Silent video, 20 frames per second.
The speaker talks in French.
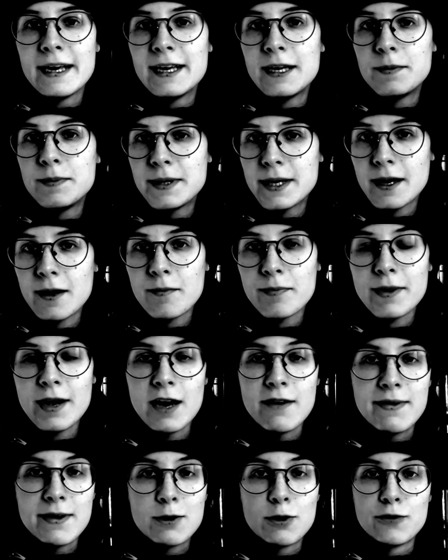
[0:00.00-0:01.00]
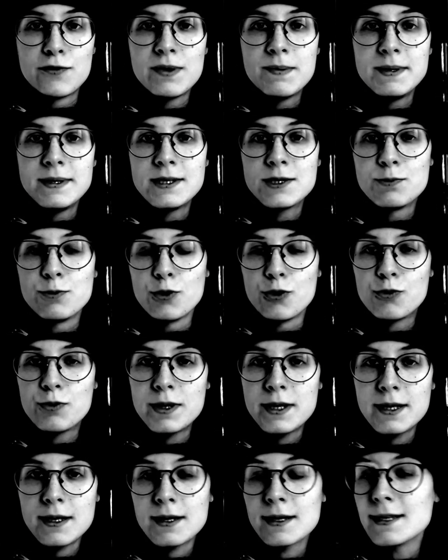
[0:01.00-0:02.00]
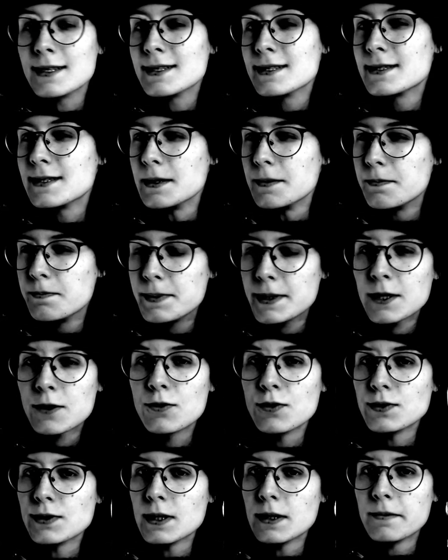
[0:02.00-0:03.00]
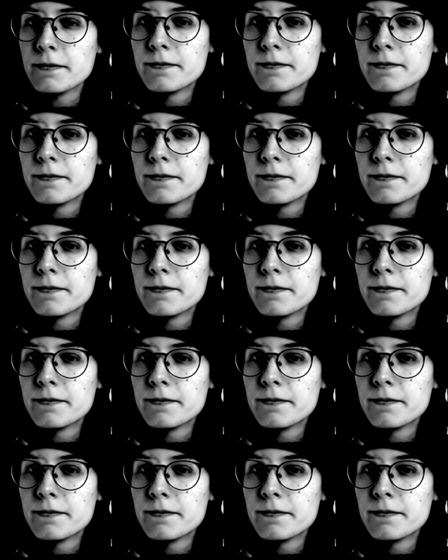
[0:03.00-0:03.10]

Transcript: Eh bien, avec le féminisme queer, c'est pire que ça.